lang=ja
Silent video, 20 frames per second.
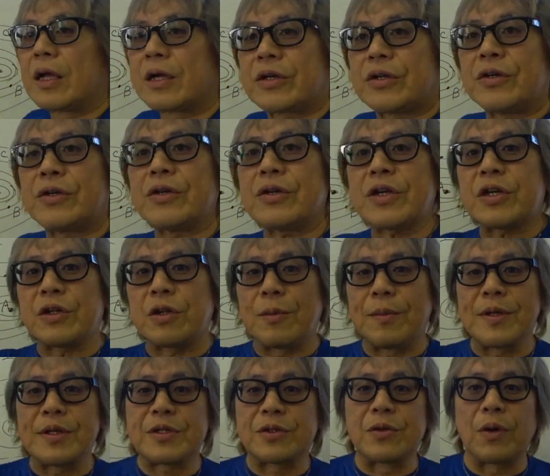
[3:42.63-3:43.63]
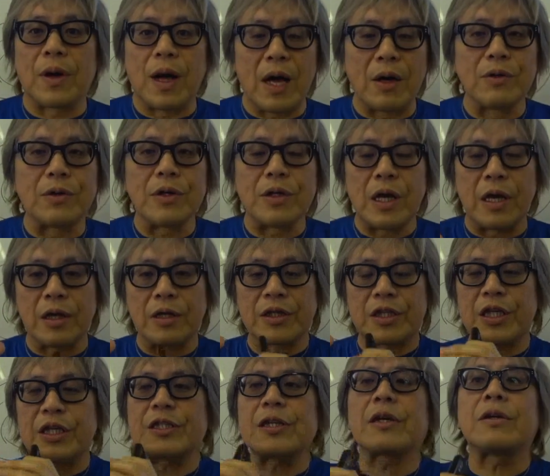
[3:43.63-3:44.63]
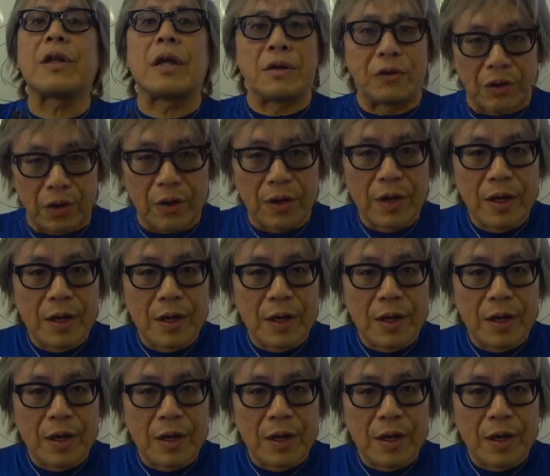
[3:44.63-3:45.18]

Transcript: 空気の密度が小さくなるの